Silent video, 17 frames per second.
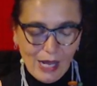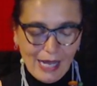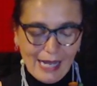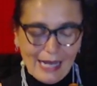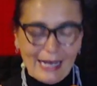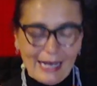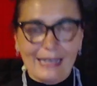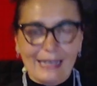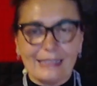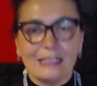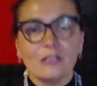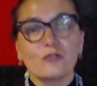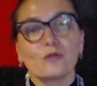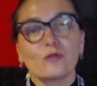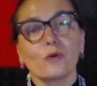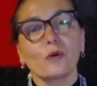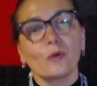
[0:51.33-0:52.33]
eh, del
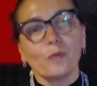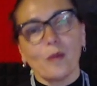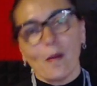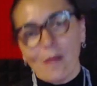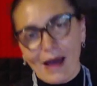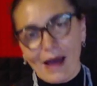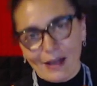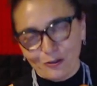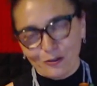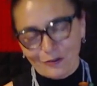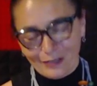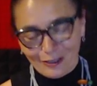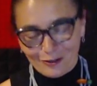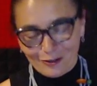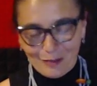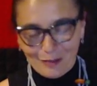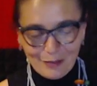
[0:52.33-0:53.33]
suo gruppo amato,
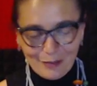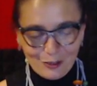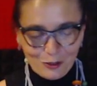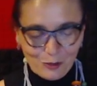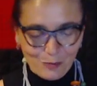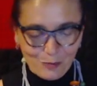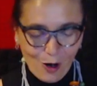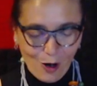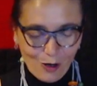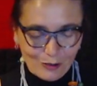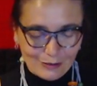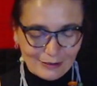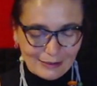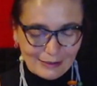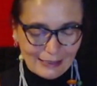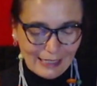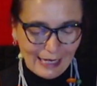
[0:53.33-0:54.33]
ovvero i Depeche
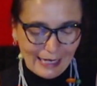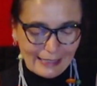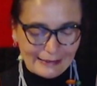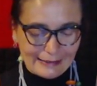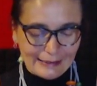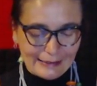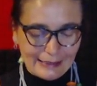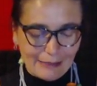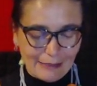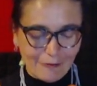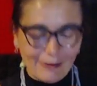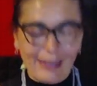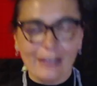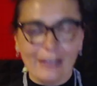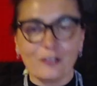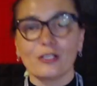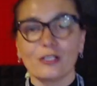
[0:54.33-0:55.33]
Mode, Andy
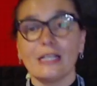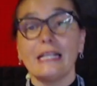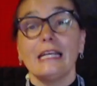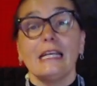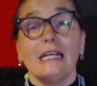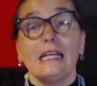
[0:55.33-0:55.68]
Fletcher,